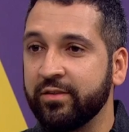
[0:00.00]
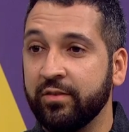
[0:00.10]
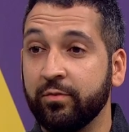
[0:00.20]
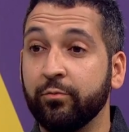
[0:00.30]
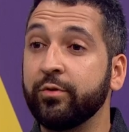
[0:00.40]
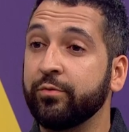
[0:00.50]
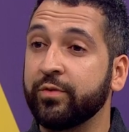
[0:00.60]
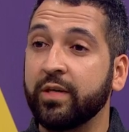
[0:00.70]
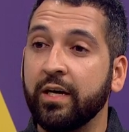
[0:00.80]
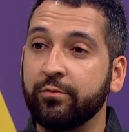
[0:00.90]
teve muitos
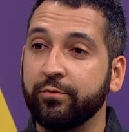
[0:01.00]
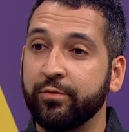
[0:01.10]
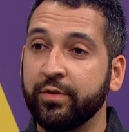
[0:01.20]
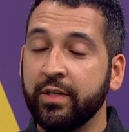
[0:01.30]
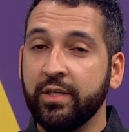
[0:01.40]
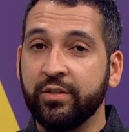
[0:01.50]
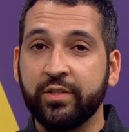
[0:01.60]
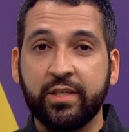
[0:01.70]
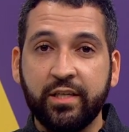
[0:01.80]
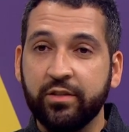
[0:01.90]
casos de
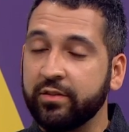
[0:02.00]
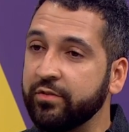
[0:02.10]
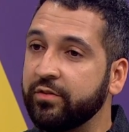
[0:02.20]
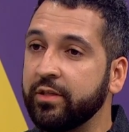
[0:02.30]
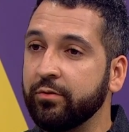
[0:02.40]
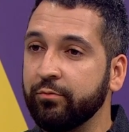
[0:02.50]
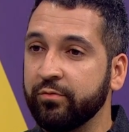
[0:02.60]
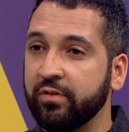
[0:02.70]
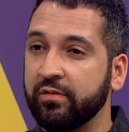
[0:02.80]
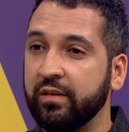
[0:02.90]
críticas, de
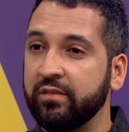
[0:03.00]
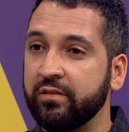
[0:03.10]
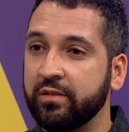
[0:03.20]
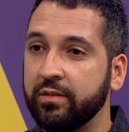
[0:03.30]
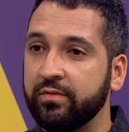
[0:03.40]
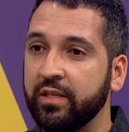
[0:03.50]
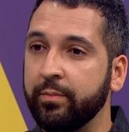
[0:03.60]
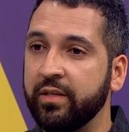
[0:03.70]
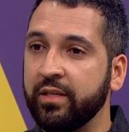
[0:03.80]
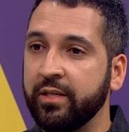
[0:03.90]
denúncias. Né? Uhum. Né? A gente teve a
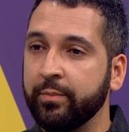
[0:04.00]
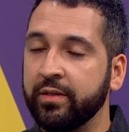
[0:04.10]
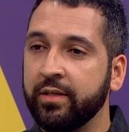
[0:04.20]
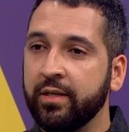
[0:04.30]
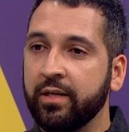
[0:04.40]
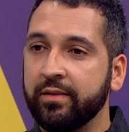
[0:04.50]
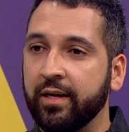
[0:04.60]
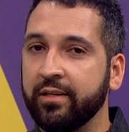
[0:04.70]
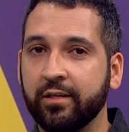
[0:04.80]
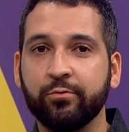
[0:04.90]
Emily Lima,
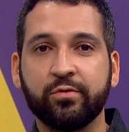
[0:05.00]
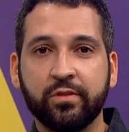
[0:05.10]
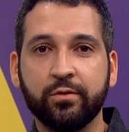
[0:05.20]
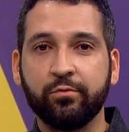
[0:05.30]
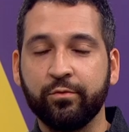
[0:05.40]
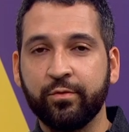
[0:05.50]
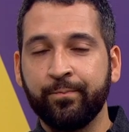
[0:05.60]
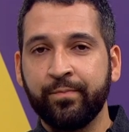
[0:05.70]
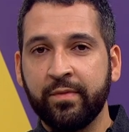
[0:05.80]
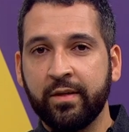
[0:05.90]
técnica do Santos,
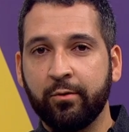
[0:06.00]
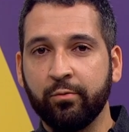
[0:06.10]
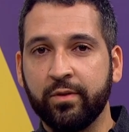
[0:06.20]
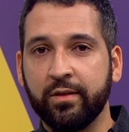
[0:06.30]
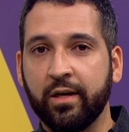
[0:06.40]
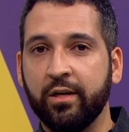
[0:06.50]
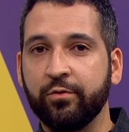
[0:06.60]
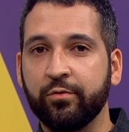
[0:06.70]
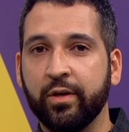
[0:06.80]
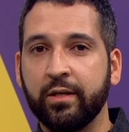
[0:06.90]
contando aquela
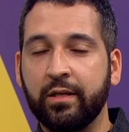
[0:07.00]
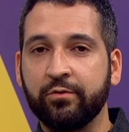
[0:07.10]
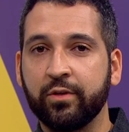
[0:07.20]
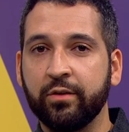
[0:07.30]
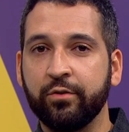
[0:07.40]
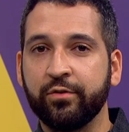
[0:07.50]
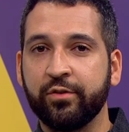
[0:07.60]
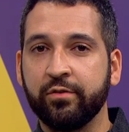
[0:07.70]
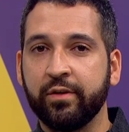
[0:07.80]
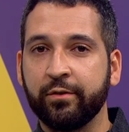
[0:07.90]
história das jogadoras que
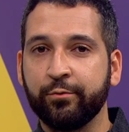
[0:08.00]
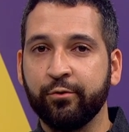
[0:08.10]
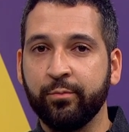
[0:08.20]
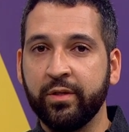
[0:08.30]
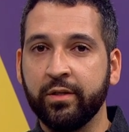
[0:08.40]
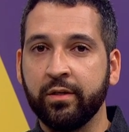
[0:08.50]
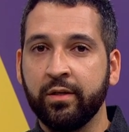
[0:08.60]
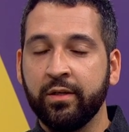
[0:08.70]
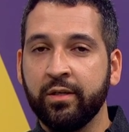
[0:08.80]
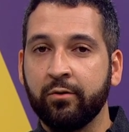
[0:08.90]
tiveram que dormir,
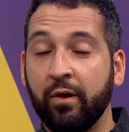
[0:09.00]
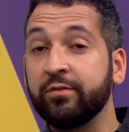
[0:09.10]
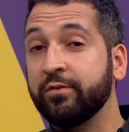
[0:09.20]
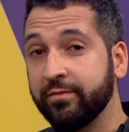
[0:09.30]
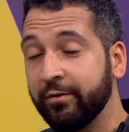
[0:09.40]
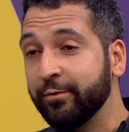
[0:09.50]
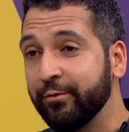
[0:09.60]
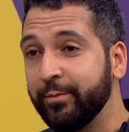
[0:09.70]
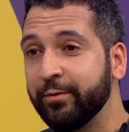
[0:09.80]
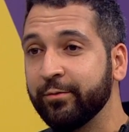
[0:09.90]
quase tiveram que
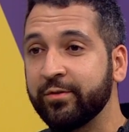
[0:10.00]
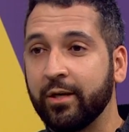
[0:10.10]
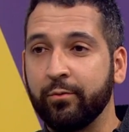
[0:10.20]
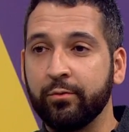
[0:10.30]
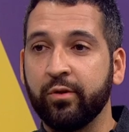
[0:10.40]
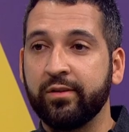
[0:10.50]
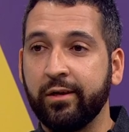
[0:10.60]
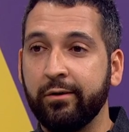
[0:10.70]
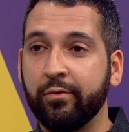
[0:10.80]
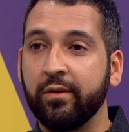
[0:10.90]
dormir no saguão, do
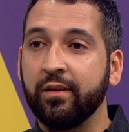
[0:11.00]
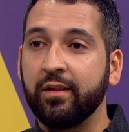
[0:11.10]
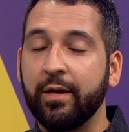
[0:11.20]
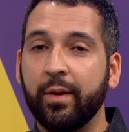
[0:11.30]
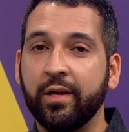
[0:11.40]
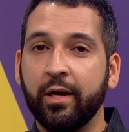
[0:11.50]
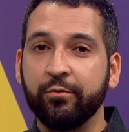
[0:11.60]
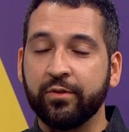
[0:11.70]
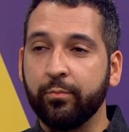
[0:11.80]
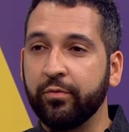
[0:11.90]
hotel, hotel. Uhum. lá em
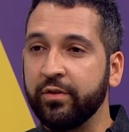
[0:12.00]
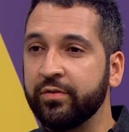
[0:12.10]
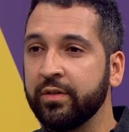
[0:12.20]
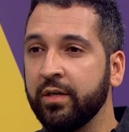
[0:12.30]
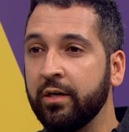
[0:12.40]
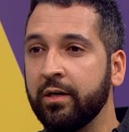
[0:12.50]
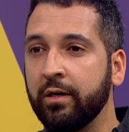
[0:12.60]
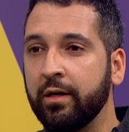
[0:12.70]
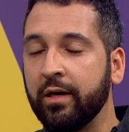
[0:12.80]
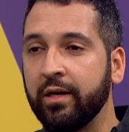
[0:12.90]
Manaus, e depois
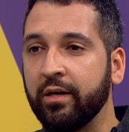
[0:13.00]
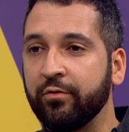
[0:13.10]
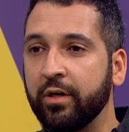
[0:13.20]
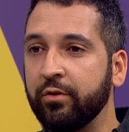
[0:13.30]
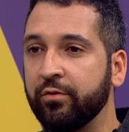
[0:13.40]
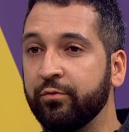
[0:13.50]
é, jogadores do